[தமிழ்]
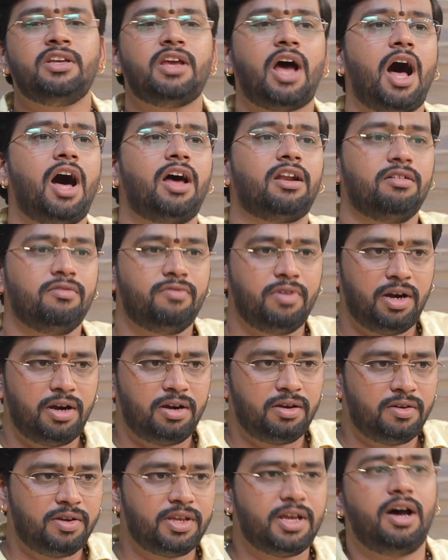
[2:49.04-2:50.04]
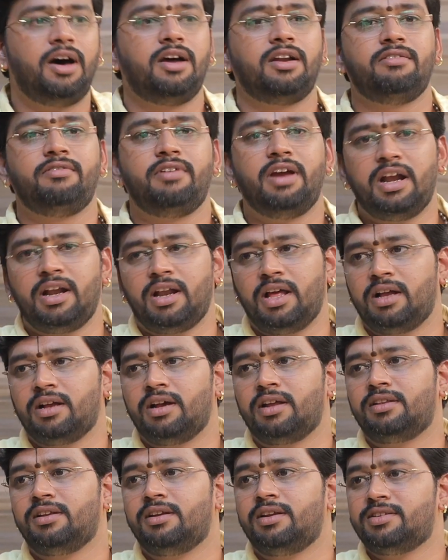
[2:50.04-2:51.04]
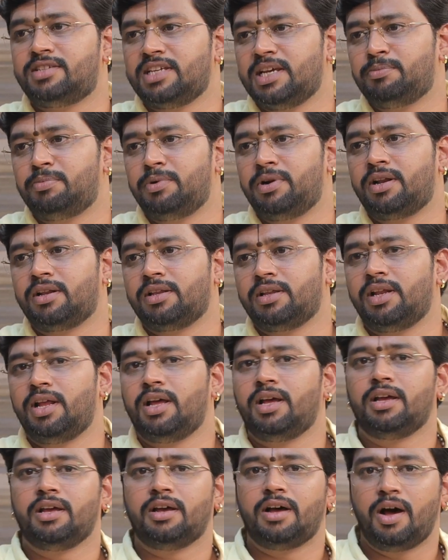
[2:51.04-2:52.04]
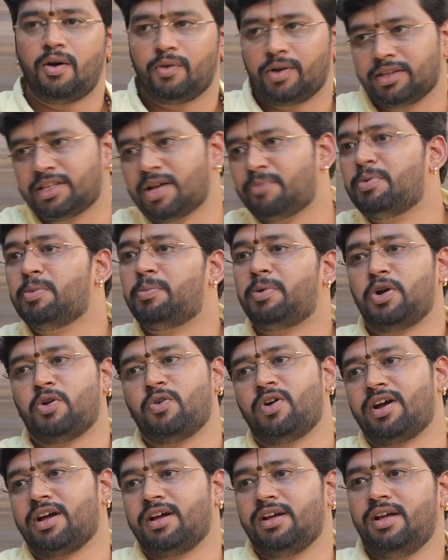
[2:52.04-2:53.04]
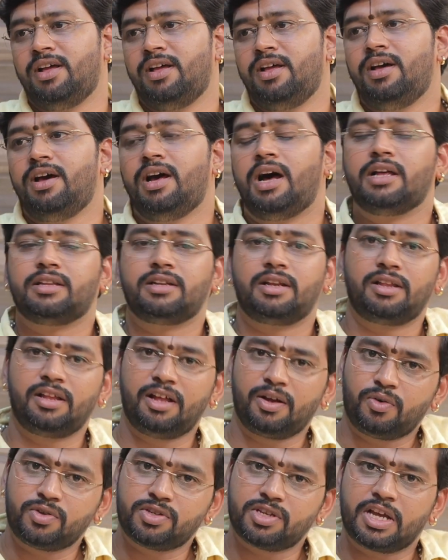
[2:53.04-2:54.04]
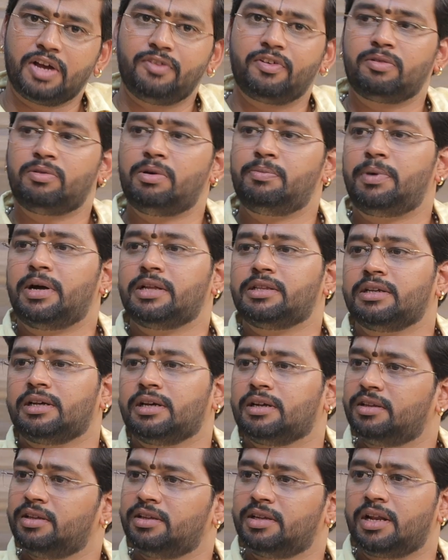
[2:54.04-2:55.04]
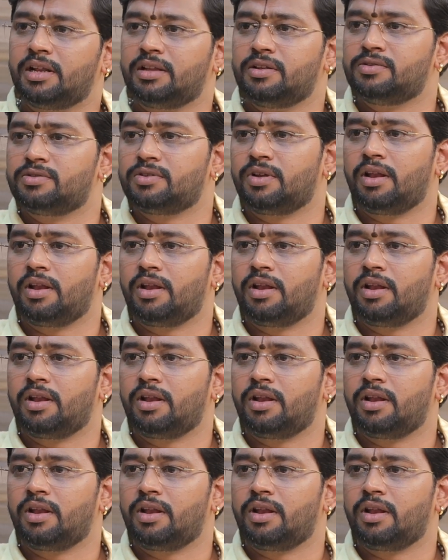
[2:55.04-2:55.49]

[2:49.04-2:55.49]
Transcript: யார் வேணும் யார் வேண்டாங்கிறத டிசைட் பண்ணுறதுல அவங்க தப்பு பண்ணுவாங்க அதில் தான் கொஞ்சம் கவனமாக பார்த்துக்கிறது நல்லதுன்னு